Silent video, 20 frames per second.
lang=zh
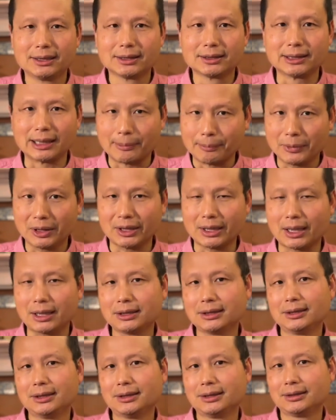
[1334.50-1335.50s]
那么呢，
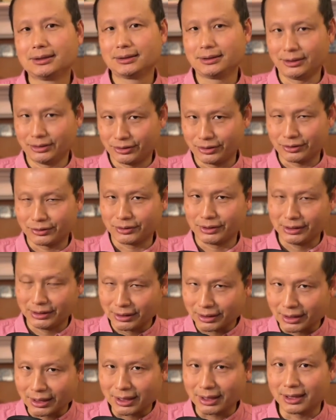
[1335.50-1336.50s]
你就
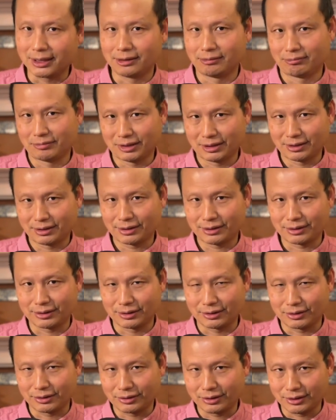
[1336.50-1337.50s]
应该是
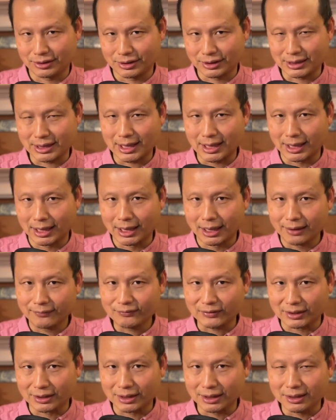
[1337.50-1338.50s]
去向
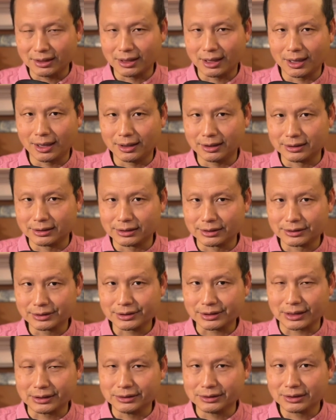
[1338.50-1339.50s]
FDA
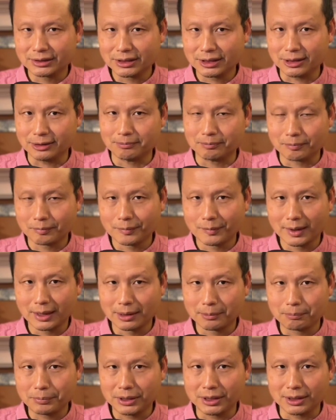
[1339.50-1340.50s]
申请
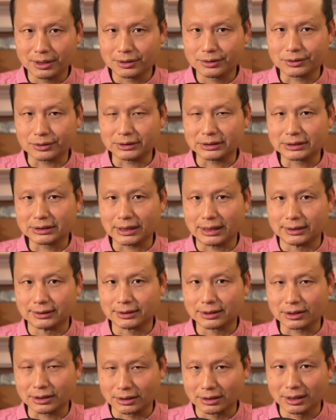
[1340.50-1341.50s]
批准上
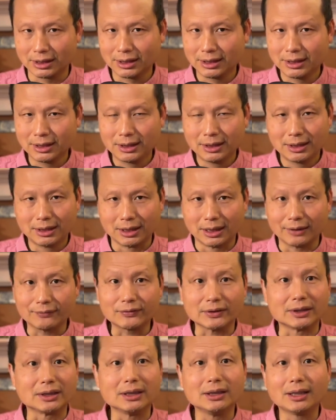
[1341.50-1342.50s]
市。
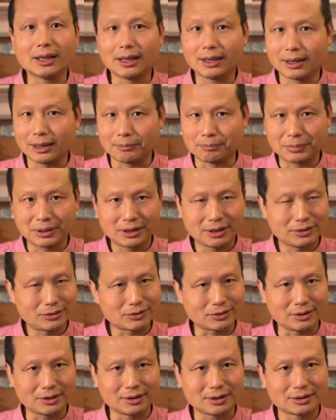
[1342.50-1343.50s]
FDA 要批
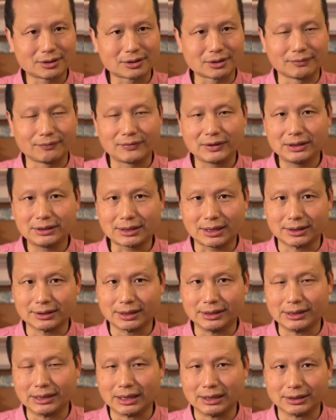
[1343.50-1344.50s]
准是非常
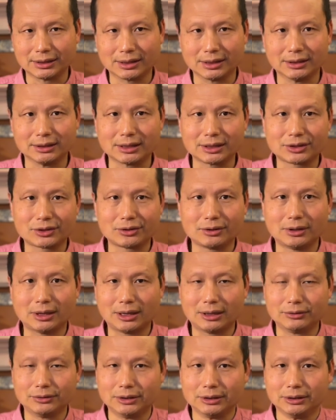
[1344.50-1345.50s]
的严格的，需
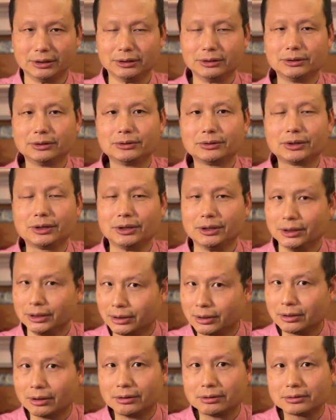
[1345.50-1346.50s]
要你
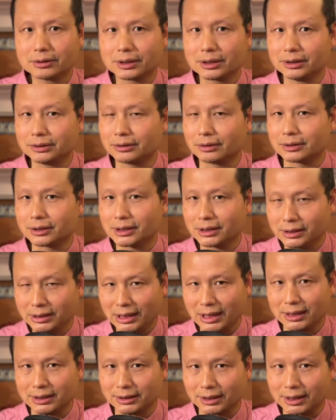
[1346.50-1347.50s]
提供各种各
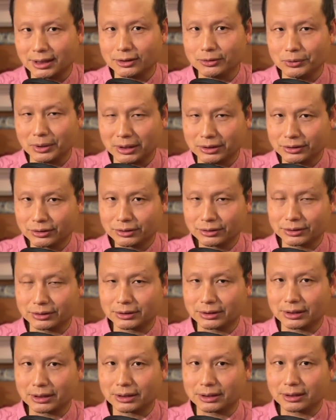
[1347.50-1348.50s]
样的原
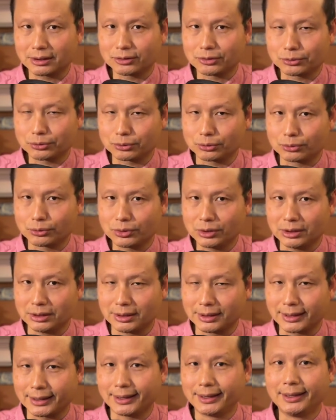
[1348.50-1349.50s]
始的数据
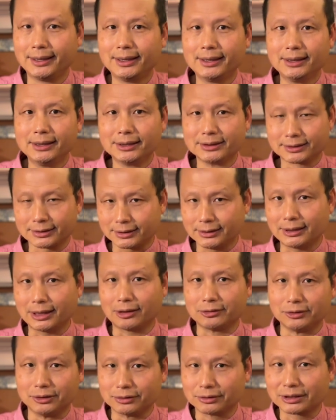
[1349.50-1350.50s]
的，是
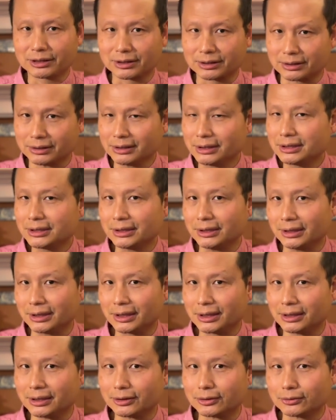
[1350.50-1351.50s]
要由十几
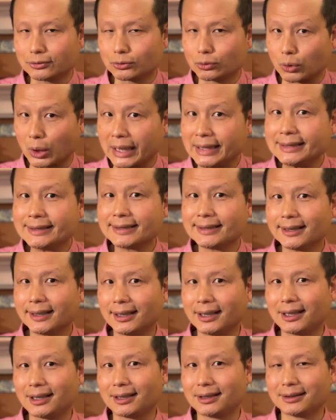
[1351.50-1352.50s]
个专
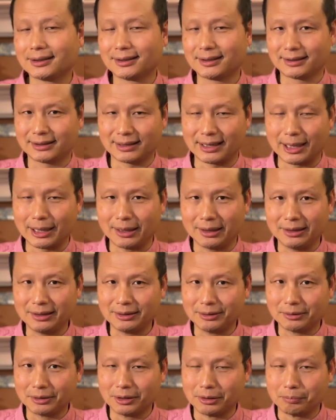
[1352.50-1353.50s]
家呃来
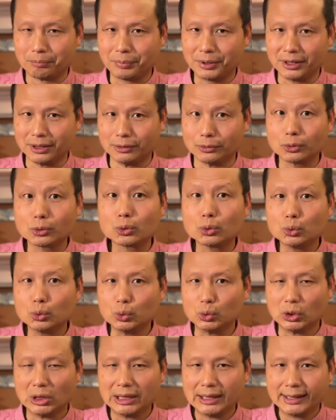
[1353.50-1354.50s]
呃评
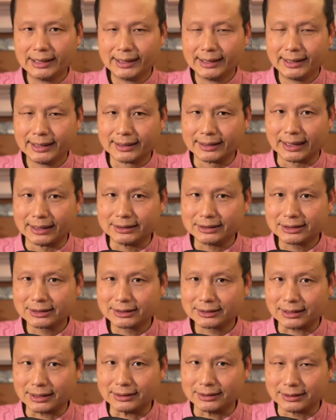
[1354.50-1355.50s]
估来
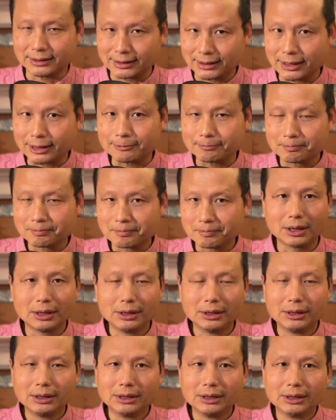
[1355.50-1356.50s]
审的。
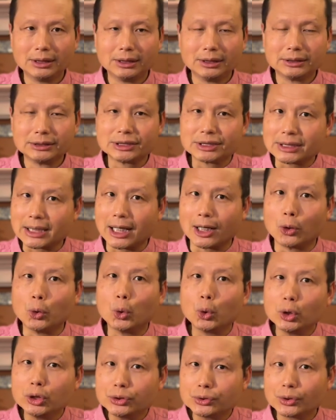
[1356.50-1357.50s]
像
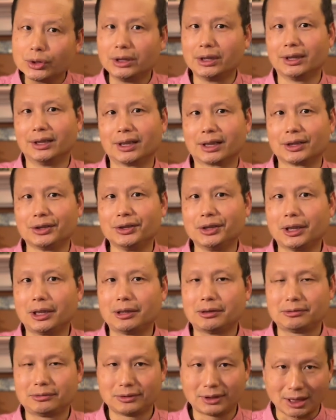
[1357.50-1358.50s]
辉瑞的那个
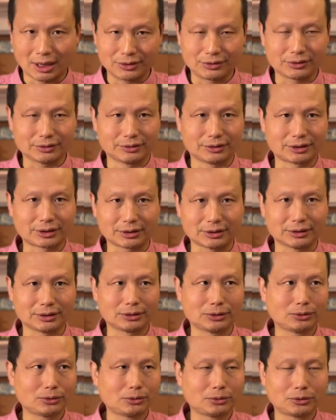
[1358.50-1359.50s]
药，它就是
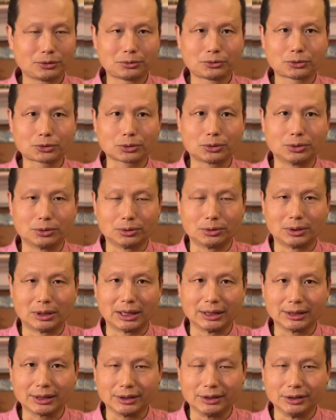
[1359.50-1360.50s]
做
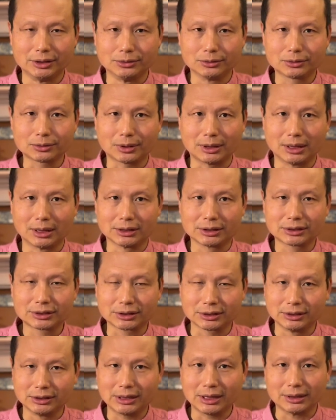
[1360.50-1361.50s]
完了临床
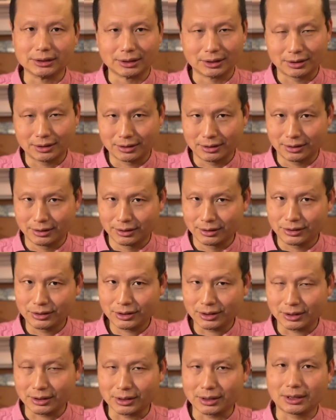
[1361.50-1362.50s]
试验，而
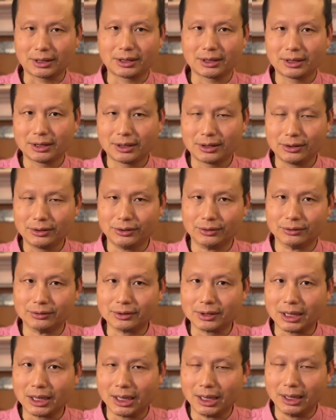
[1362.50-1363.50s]
且呢
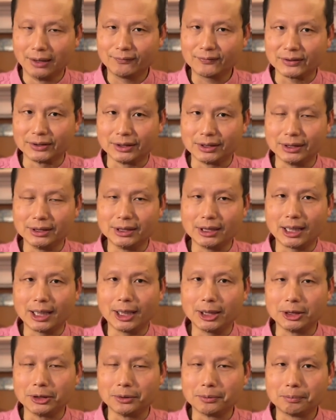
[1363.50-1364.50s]
由
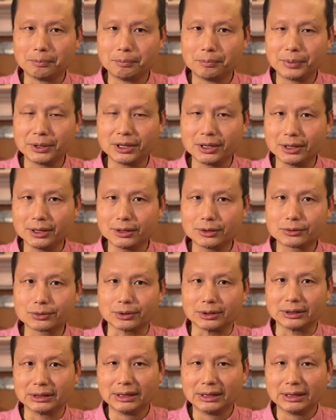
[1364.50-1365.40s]
FDA 批准